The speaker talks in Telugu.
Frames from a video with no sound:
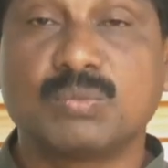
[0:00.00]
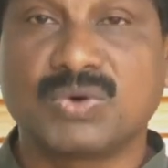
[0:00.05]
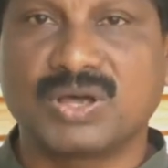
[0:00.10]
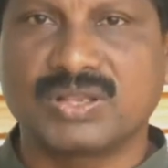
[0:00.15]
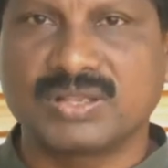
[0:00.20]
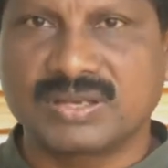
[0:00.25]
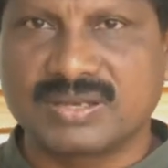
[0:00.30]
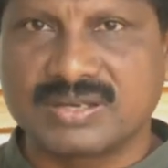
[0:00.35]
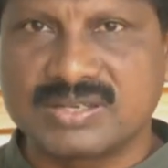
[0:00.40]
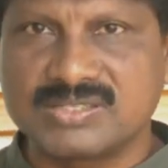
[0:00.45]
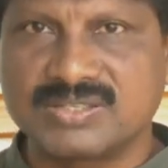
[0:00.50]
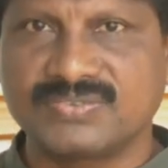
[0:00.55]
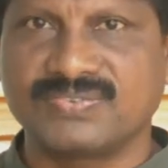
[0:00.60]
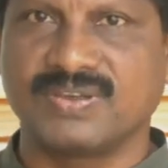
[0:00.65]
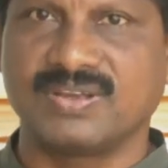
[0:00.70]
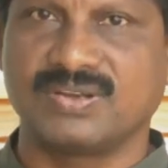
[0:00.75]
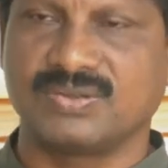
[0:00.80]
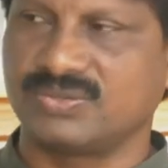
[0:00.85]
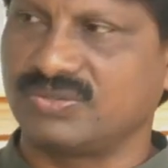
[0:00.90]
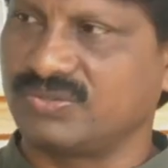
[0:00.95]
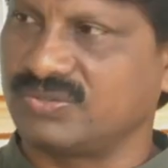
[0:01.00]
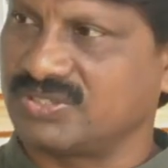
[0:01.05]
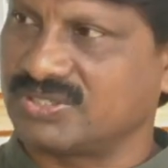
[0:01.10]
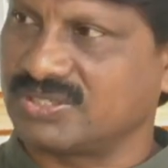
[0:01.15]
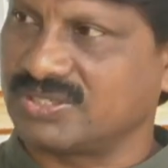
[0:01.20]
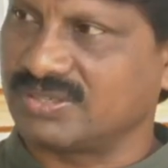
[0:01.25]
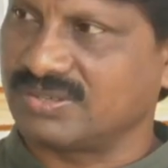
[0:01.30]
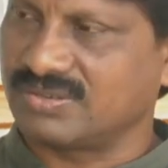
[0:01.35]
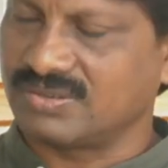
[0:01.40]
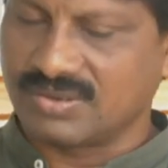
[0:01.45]
మొదటి నుంచి ఫెయిల్ అవుతూ
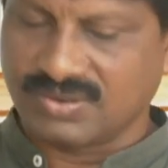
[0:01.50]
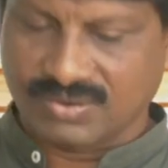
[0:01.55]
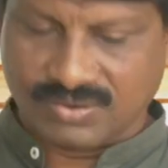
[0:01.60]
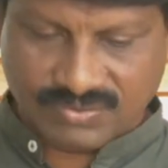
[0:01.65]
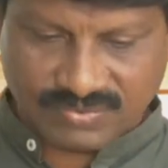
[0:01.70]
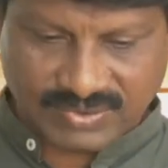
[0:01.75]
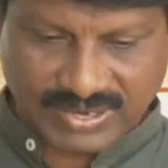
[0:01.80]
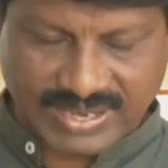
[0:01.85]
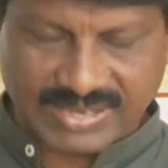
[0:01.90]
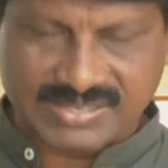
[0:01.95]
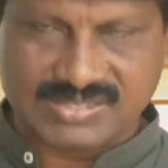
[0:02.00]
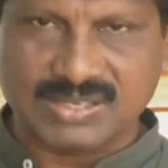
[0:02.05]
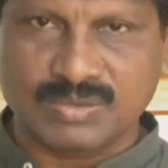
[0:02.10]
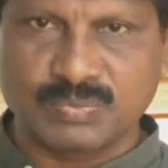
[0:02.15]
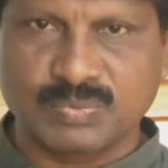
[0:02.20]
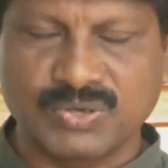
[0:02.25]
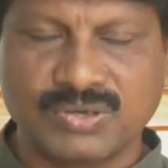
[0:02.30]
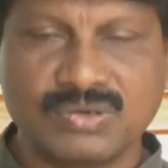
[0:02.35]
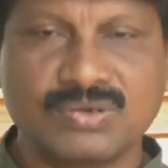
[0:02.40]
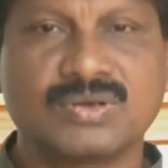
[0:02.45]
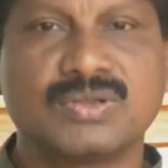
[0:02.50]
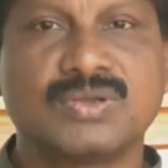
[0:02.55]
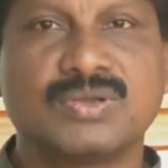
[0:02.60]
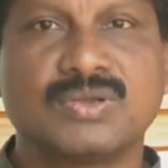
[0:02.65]
వచ్చింది ఫర్ ఎగ్జాంపుల్